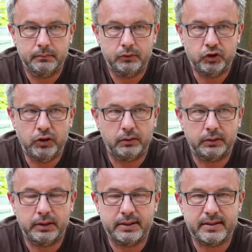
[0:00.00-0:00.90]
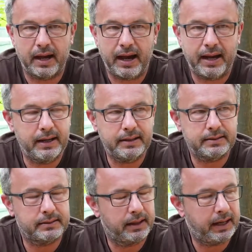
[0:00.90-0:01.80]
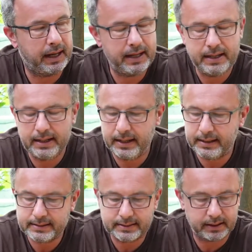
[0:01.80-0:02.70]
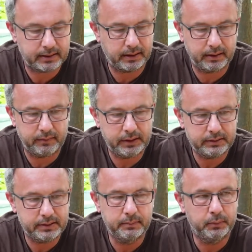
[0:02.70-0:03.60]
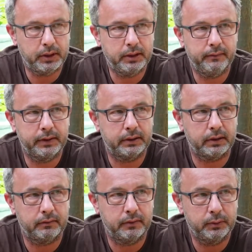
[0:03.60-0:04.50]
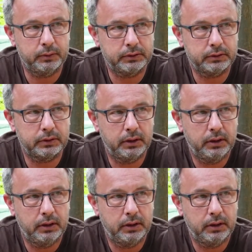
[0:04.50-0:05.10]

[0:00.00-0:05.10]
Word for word: schluckt das alles, alles, egal wie. Sie murren ein wenig drauf los.